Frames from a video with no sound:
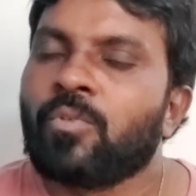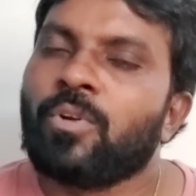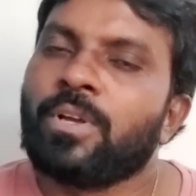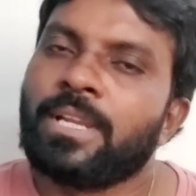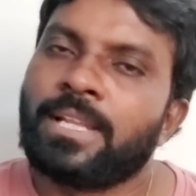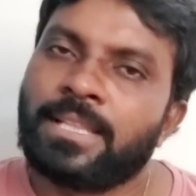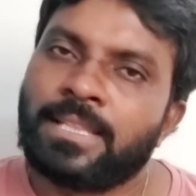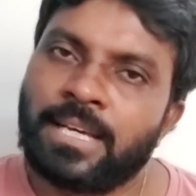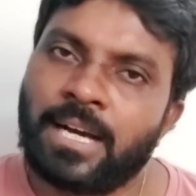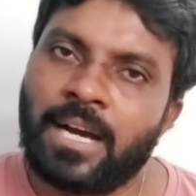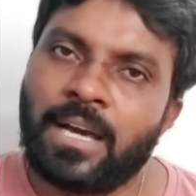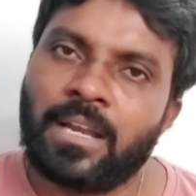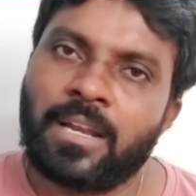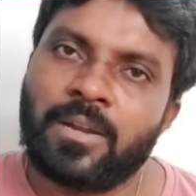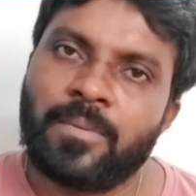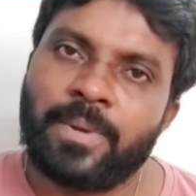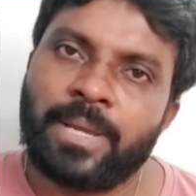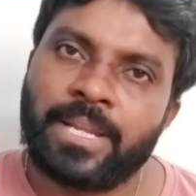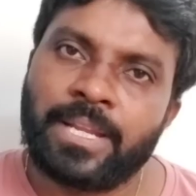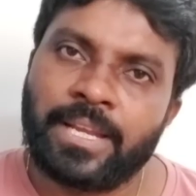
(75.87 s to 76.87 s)
కొన్ని
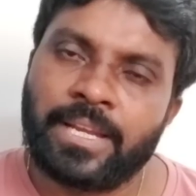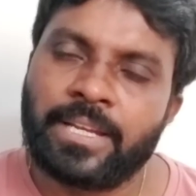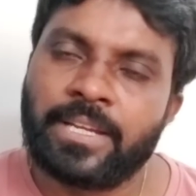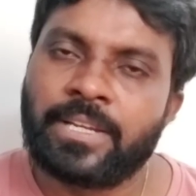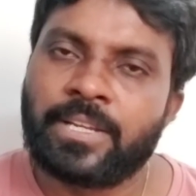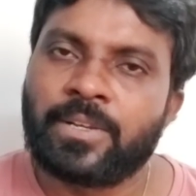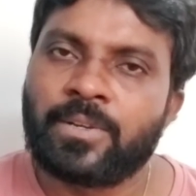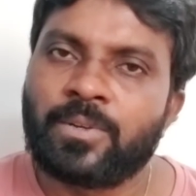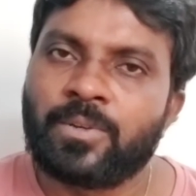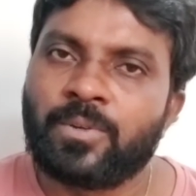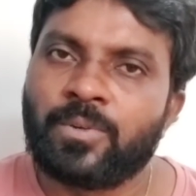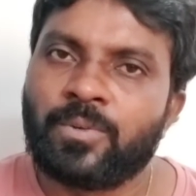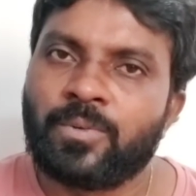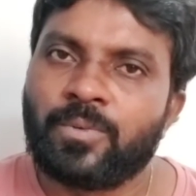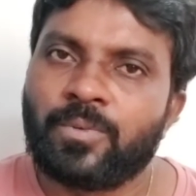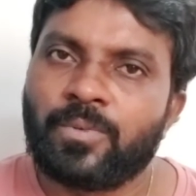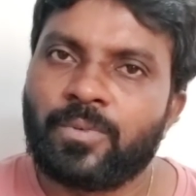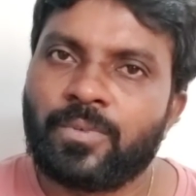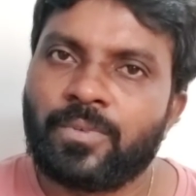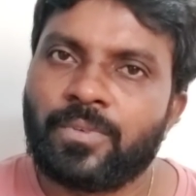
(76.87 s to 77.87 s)
దారుణమైన ఎడిటింగ్లు
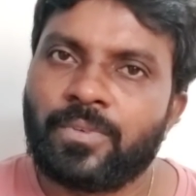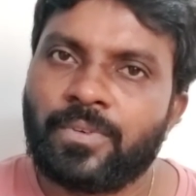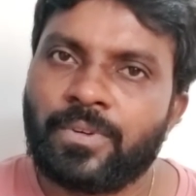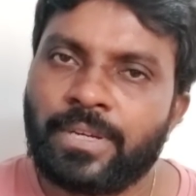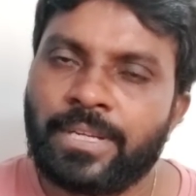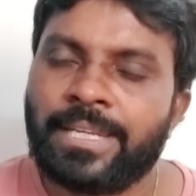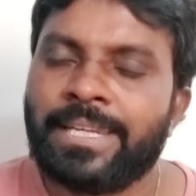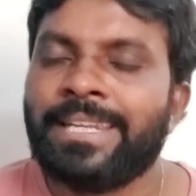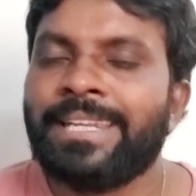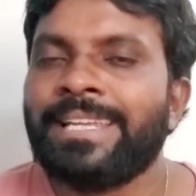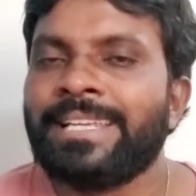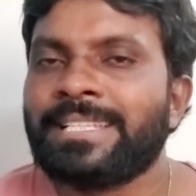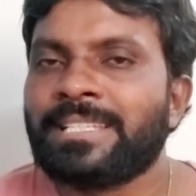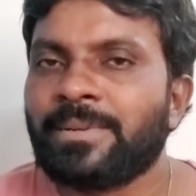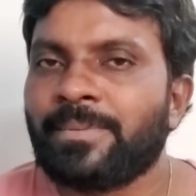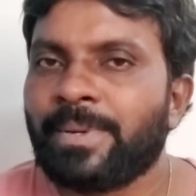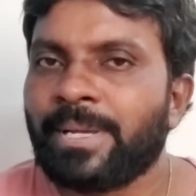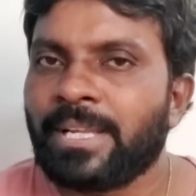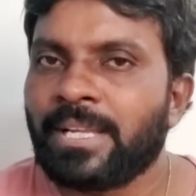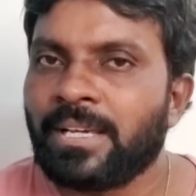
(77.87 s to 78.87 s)

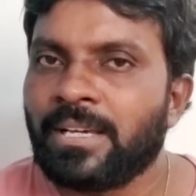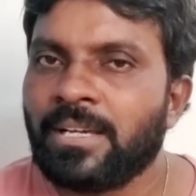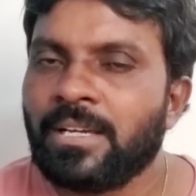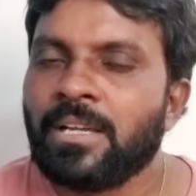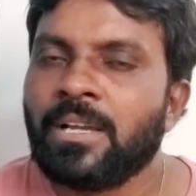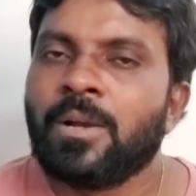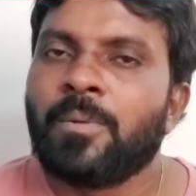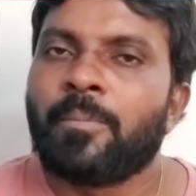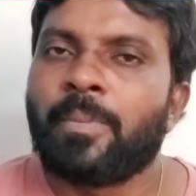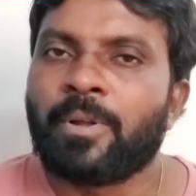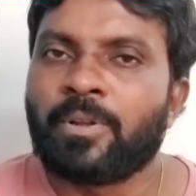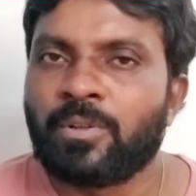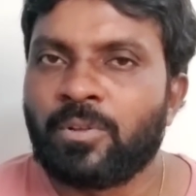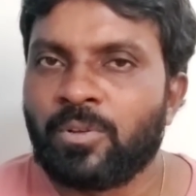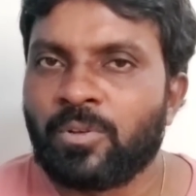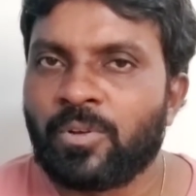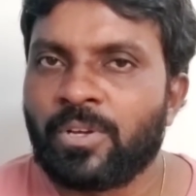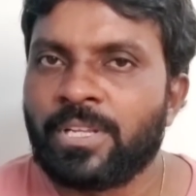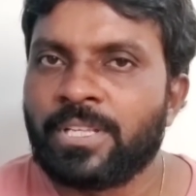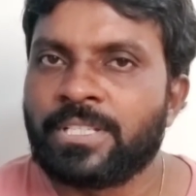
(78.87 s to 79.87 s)
నీచమైన పనులు
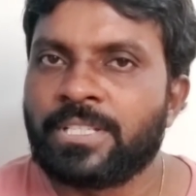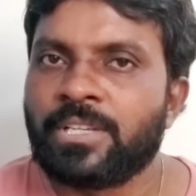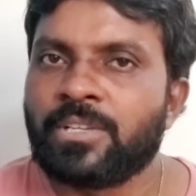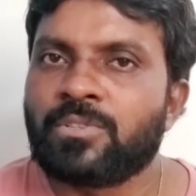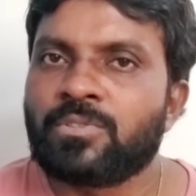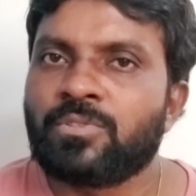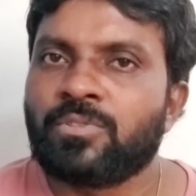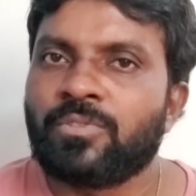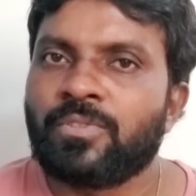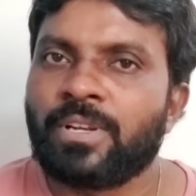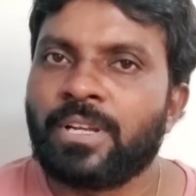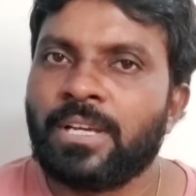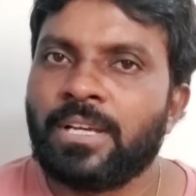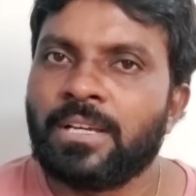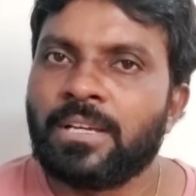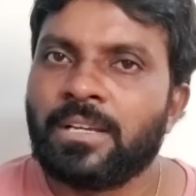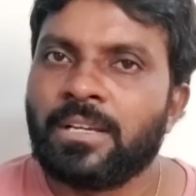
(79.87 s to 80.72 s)
కొన్ని చేస్తూ ఉన్నా